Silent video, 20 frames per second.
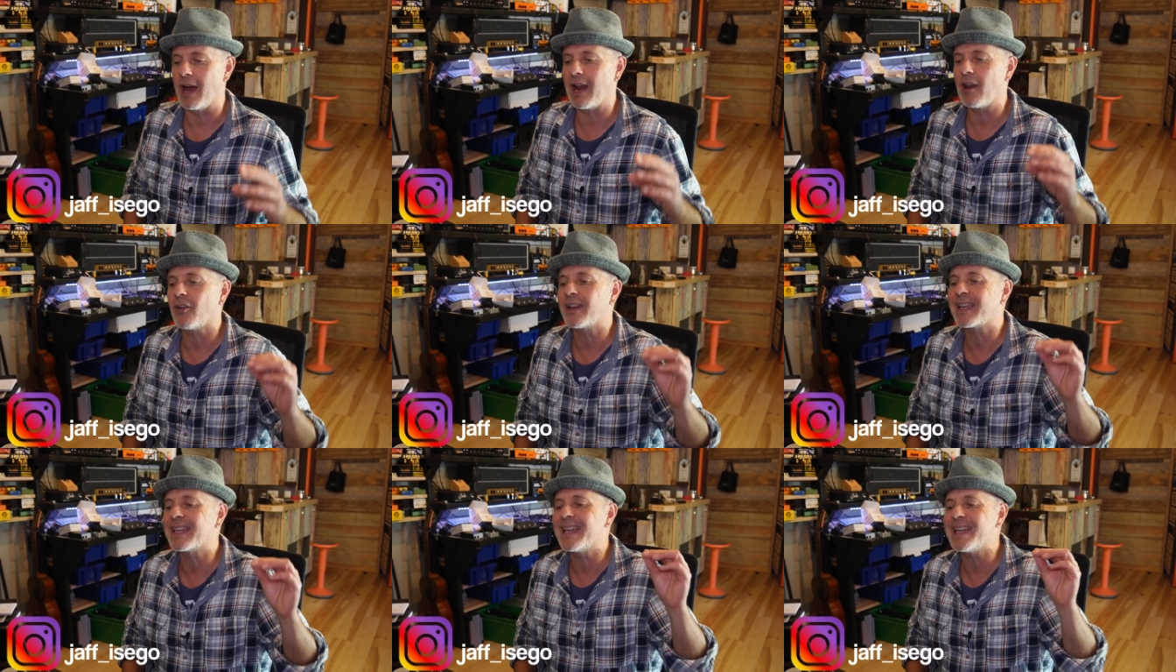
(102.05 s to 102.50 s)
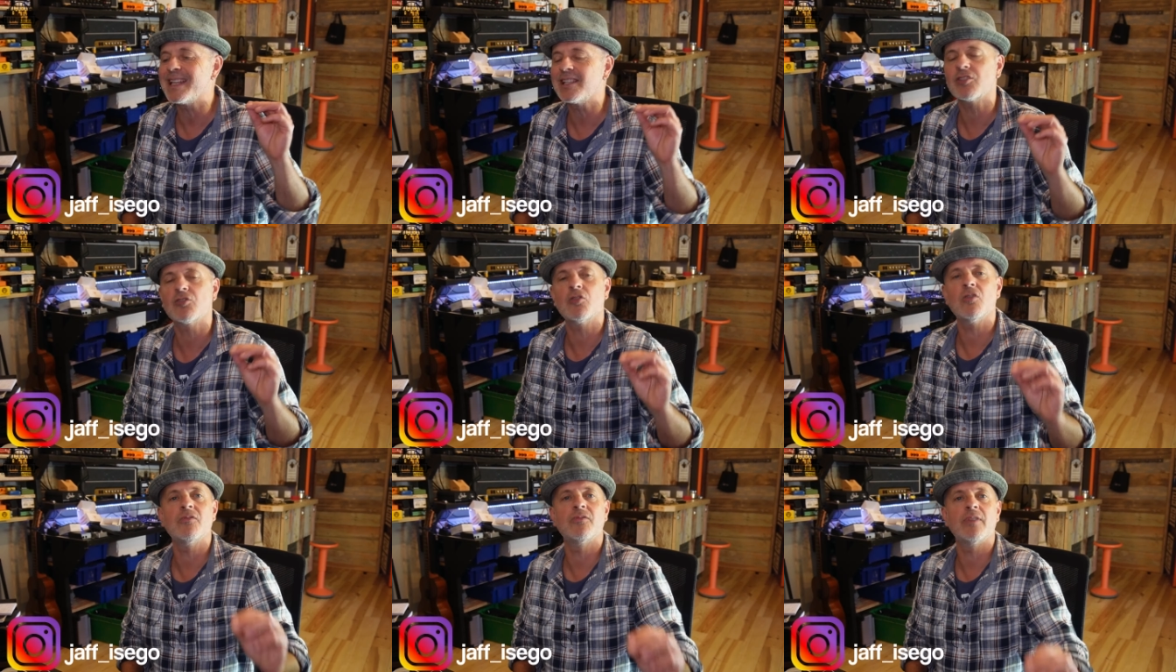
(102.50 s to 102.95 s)
Alors qu'est-ce
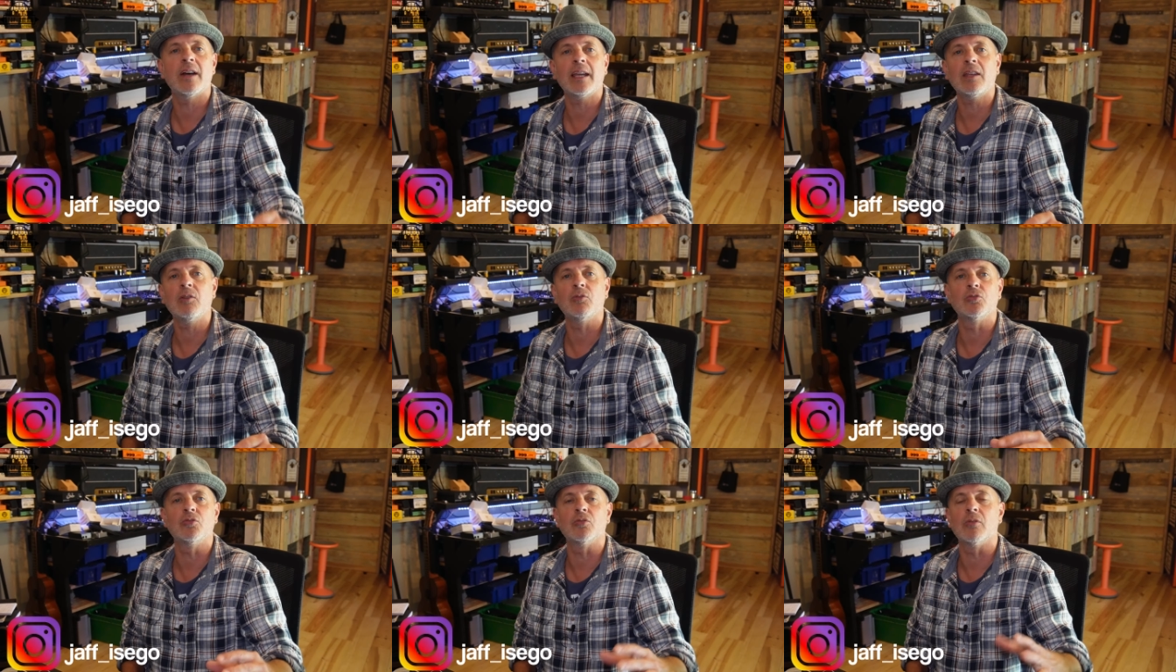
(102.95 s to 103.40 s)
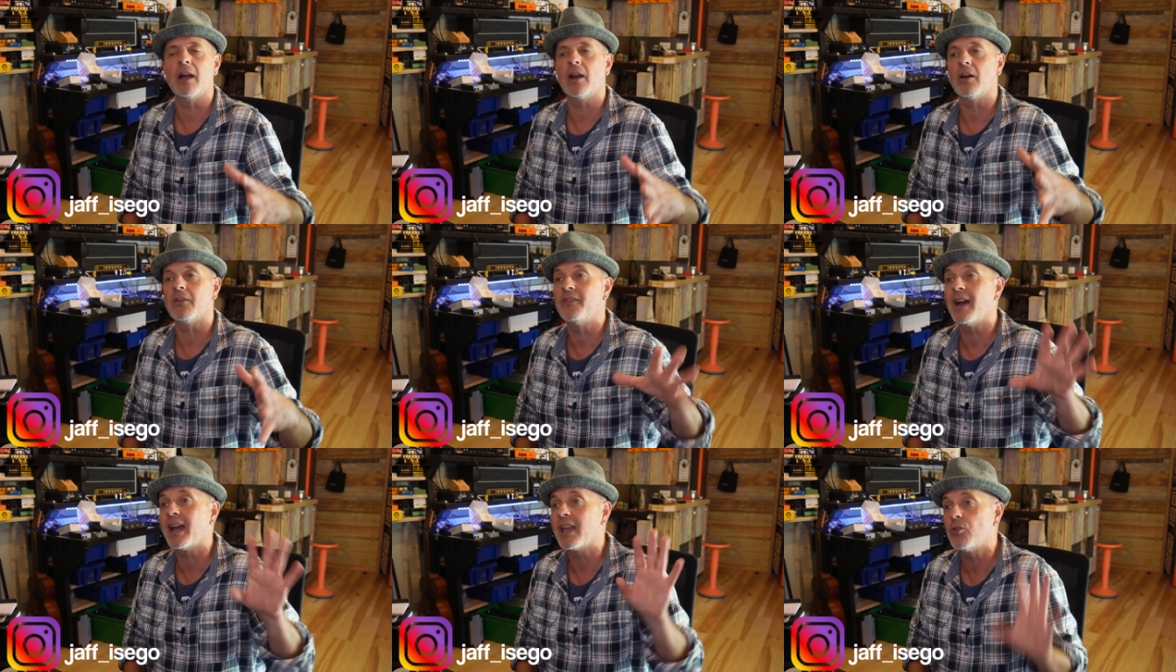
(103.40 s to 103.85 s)
que Vari Audio
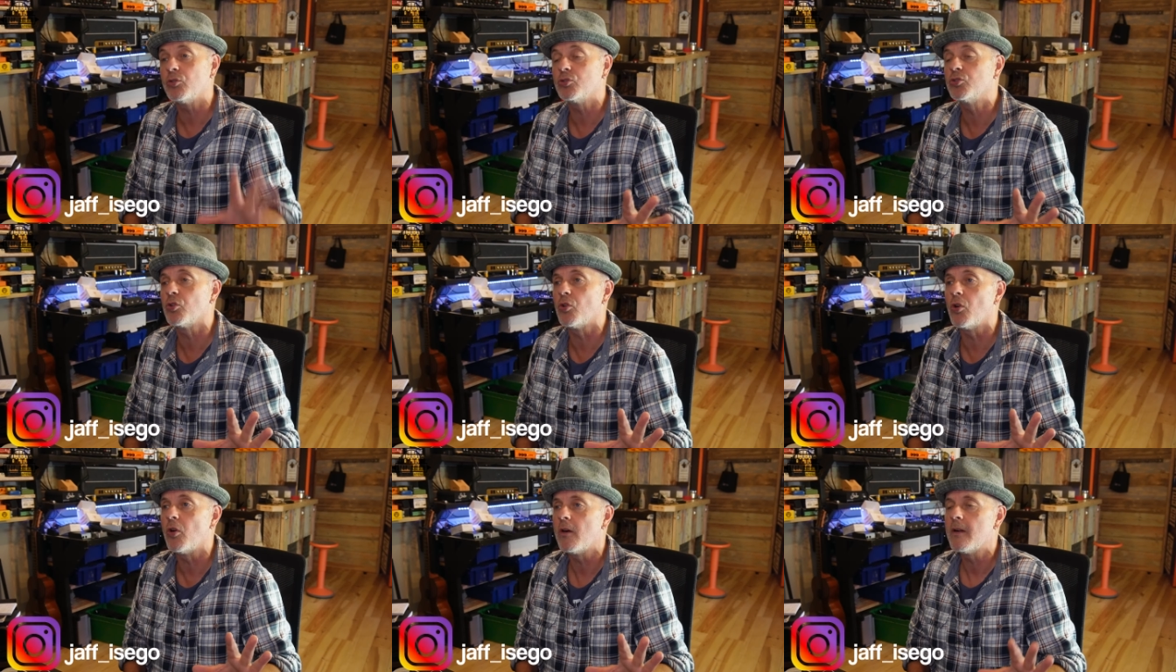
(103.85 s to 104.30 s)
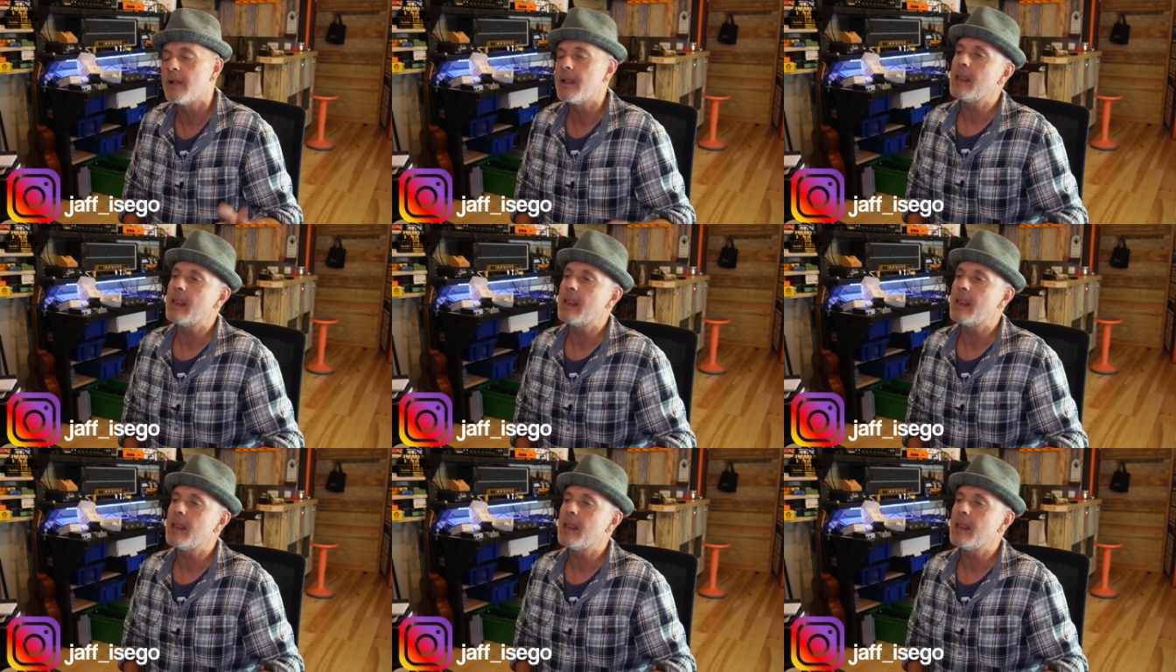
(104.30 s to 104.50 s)
Alors Vari Audio